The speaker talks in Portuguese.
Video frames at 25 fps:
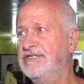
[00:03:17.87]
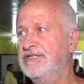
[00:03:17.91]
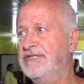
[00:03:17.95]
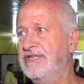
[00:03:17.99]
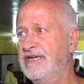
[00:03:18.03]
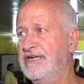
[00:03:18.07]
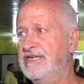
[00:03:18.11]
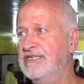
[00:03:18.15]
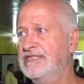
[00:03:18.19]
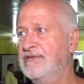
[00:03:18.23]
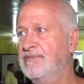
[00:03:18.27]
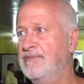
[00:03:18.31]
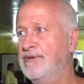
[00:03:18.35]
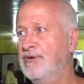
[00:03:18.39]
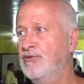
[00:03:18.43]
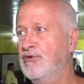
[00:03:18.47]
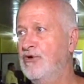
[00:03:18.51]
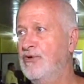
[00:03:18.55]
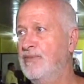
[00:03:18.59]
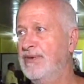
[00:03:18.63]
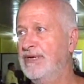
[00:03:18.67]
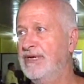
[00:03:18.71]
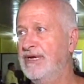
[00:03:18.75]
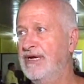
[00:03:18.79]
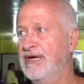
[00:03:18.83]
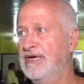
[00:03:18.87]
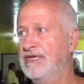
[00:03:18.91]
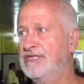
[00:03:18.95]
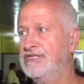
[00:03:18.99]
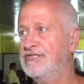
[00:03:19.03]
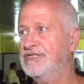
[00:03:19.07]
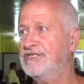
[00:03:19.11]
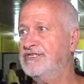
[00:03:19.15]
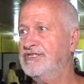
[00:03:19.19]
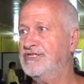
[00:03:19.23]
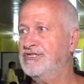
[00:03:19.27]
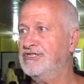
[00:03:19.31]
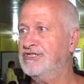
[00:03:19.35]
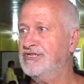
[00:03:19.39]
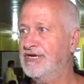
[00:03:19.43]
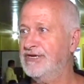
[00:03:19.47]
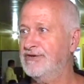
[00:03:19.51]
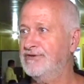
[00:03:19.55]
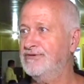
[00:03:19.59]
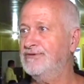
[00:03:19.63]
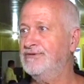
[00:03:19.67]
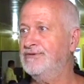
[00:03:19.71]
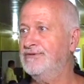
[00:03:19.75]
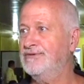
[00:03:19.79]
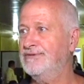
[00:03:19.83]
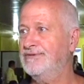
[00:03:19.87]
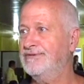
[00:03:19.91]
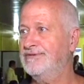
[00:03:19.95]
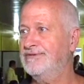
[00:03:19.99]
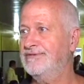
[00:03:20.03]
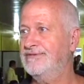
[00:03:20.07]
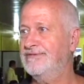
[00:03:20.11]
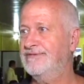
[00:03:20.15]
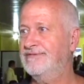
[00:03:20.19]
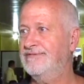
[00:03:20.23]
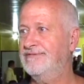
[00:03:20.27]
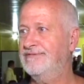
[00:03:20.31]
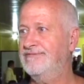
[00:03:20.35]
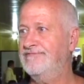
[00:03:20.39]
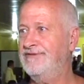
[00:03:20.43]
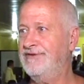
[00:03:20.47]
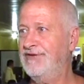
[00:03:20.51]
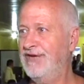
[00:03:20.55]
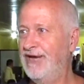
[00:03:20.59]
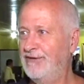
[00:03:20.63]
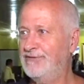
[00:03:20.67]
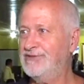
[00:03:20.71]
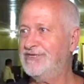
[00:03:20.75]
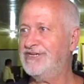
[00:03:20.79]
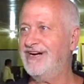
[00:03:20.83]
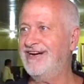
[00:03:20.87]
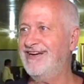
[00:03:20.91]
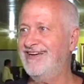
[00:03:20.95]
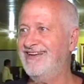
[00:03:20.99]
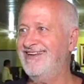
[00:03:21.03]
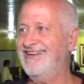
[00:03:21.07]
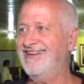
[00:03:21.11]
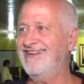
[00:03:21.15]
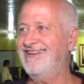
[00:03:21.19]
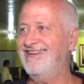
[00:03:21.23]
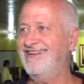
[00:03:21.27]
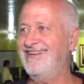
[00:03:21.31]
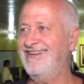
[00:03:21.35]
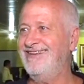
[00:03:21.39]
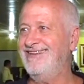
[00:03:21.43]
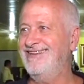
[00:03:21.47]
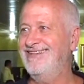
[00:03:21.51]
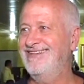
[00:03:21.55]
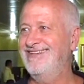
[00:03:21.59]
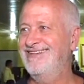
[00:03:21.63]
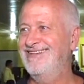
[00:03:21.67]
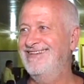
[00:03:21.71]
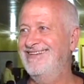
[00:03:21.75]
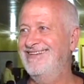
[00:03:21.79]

de estar tá recebendo uma homenagem assim já no final de carreira, né?